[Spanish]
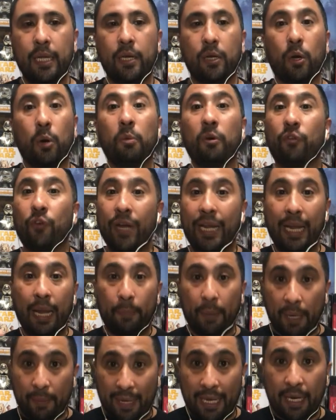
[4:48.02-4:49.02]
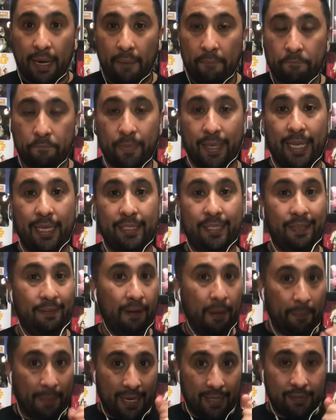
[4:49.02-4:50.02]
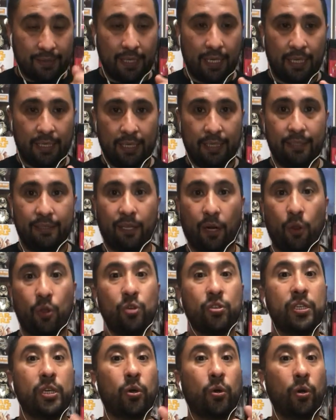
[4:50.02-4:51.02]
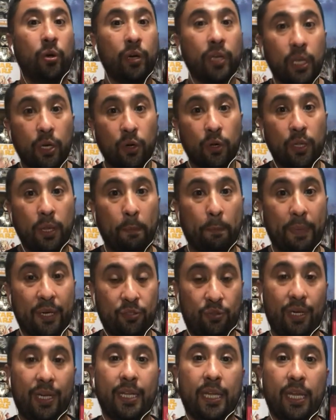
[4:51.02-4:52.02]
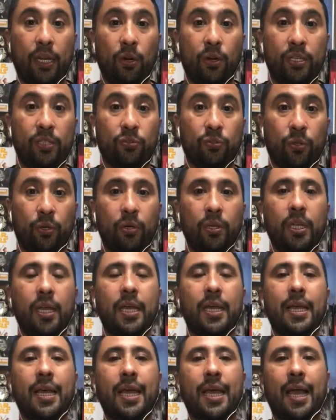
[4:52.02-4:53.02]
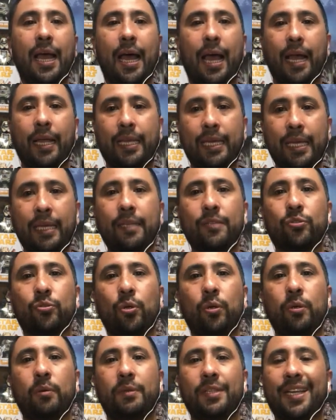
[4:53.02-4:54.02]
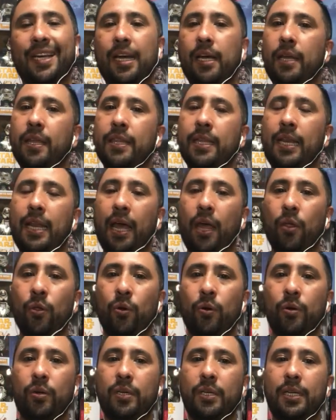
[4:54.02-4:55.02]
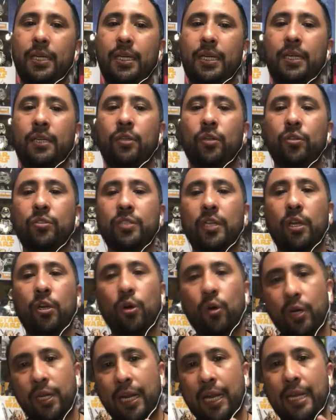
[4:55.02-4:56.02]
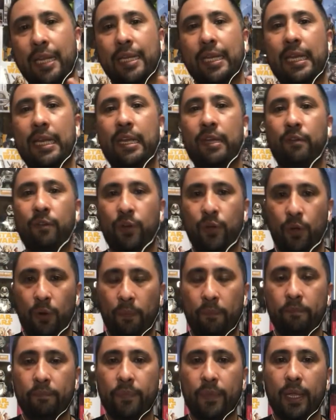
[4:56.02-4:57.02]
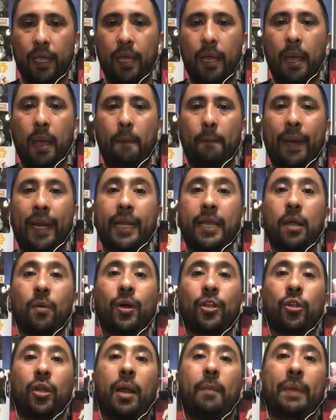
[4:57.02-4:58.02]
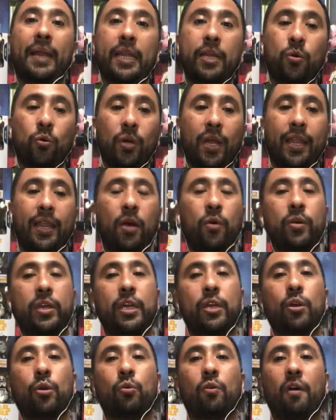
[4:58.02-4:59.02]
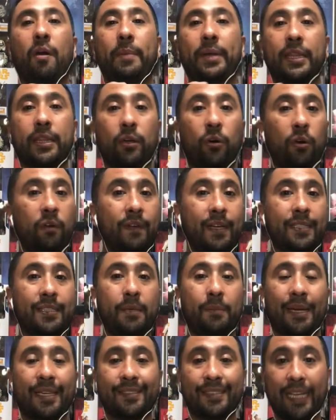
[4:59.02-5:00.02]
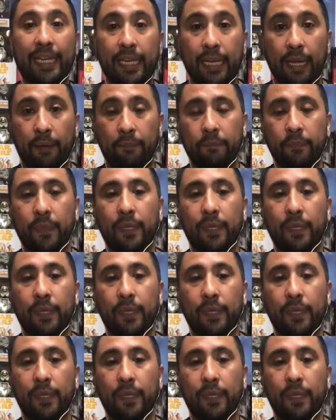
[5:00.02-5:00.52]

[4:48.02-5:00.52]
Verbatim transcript: como fue en la primera, que se va más en el desarrollo psicológico del personaje de Loristro, aquí son dejadas de lado y no se logra el equilibrio para que cuando la película da un giro nuevamente a volverse más seria,